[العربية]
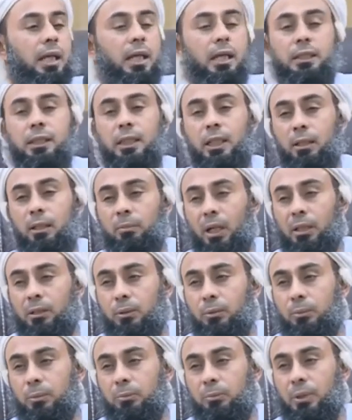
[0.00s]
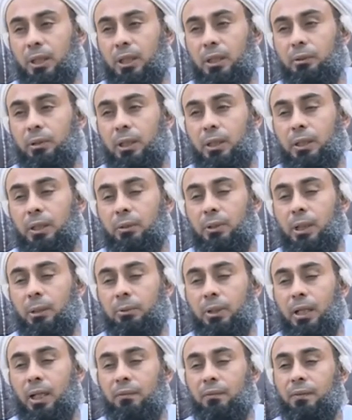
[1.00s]
يأتيه الباطل من بين يديه ولا
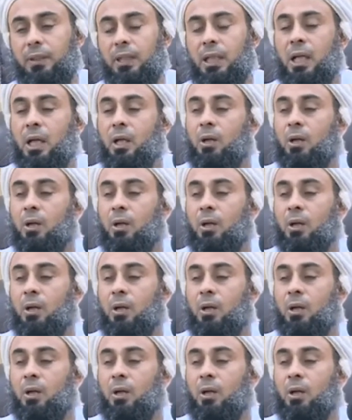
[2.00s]
من خلفه